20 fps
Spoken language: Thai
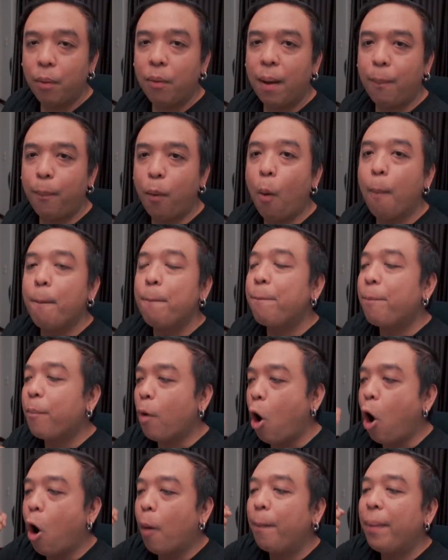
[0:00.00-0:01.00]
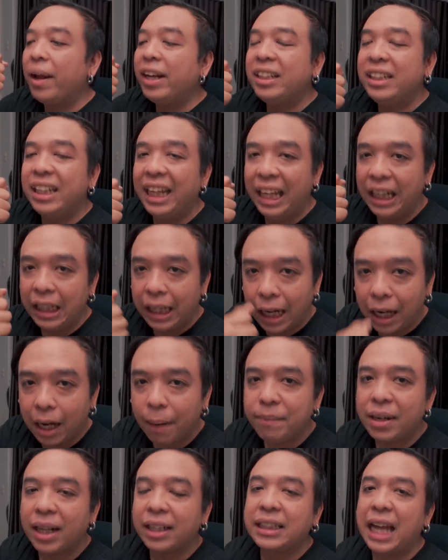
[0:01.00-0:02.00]
เป็นว่าผมขอเป็นอีกหนึ่ง
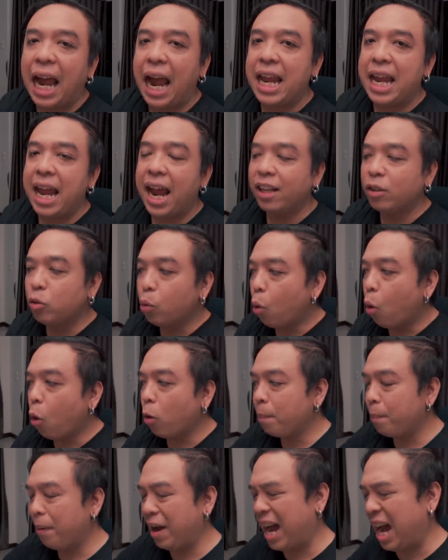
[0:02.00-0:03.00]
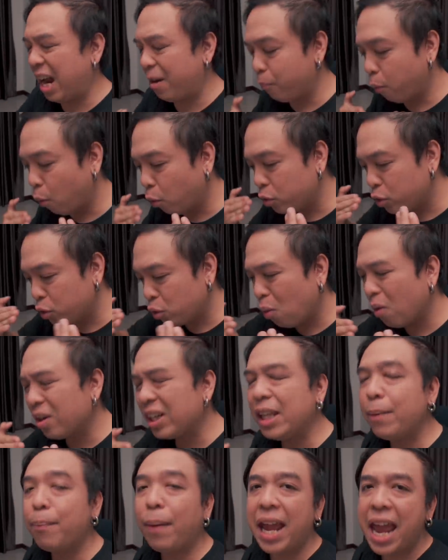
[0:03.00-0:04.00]
กำลังใจให้ทุกคนผ่านพ้นช่วง
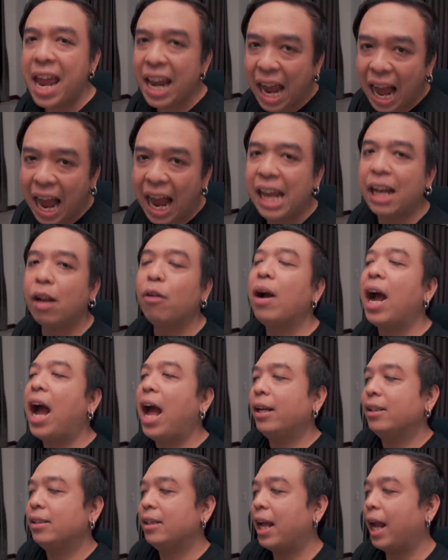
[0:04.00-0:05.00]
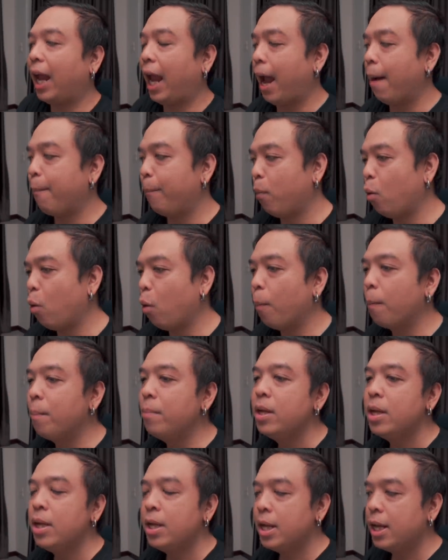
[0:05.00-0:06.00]
นี้ไปให้ได้แล้วกันนะครับ ผม
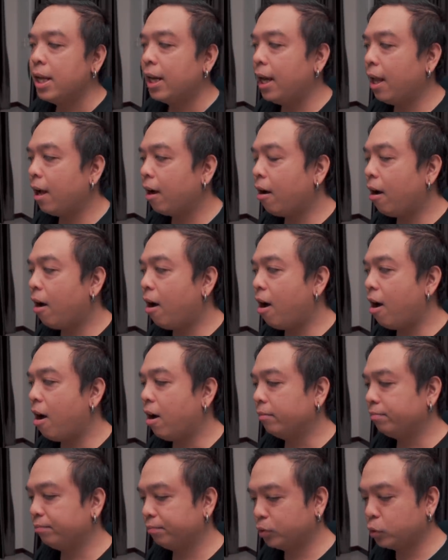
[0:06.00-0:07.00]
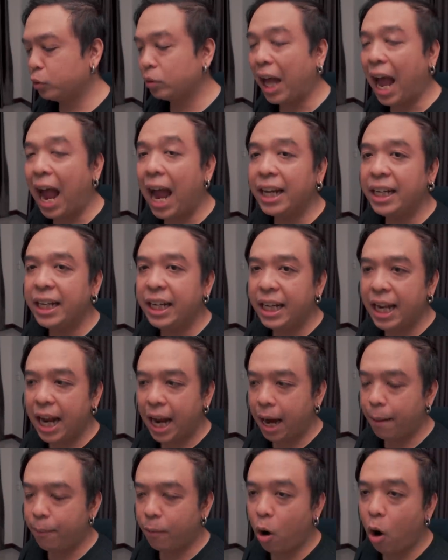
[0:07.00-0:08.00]
แล้วก็สุดท้ายนี้
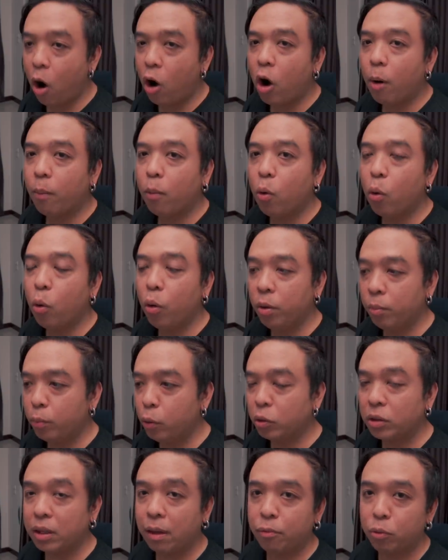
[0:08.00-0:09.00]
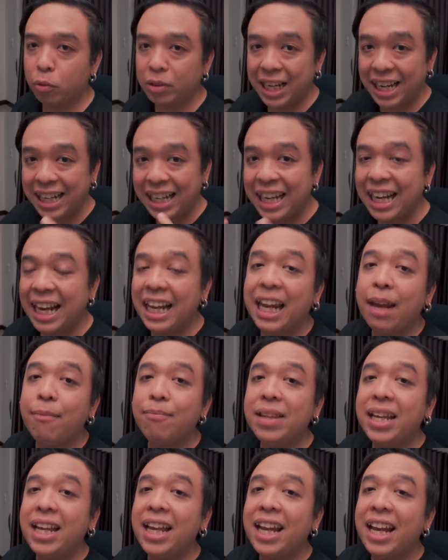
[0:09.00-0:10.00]
นะครับขอขอบคุณผู้สนับสนุนใจดีในคลิ
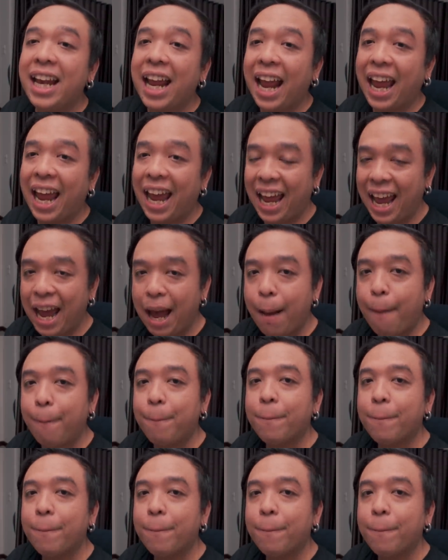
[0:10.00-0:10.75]
ปนี้นะครับ